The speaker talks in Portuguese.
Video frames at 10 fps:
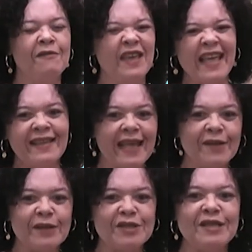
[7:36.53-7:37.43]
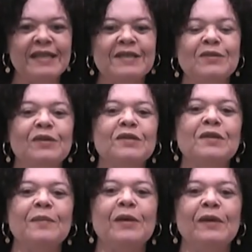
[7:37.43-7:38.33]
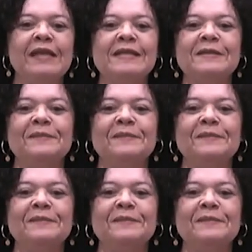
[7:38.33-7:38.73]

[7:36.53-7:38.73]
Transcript: Fique atento às dicas do nosso amigo Rice.